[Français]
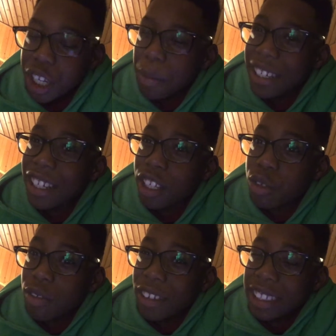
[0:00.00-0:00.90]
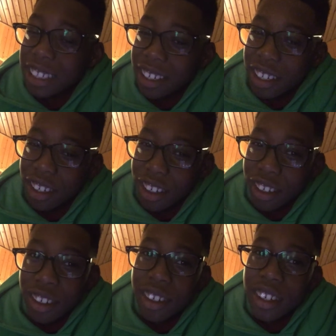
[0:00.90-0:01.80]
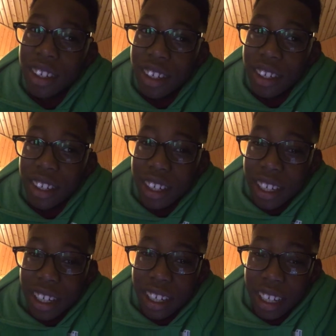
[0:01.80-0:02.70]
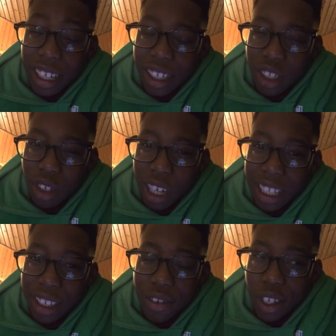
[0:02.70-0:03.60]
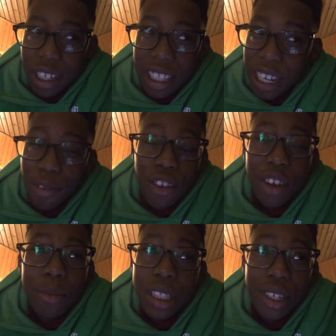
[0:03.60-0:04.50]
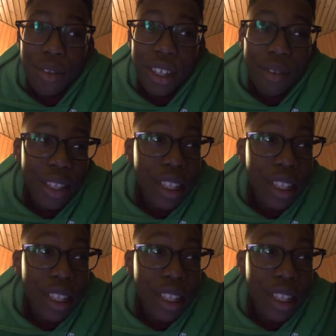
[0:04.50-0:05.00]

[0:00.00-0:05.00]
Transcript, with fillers: je sais pas, c'est 18-25. Euh, ils sont actifs sur les téléphones, mais j'ai vu des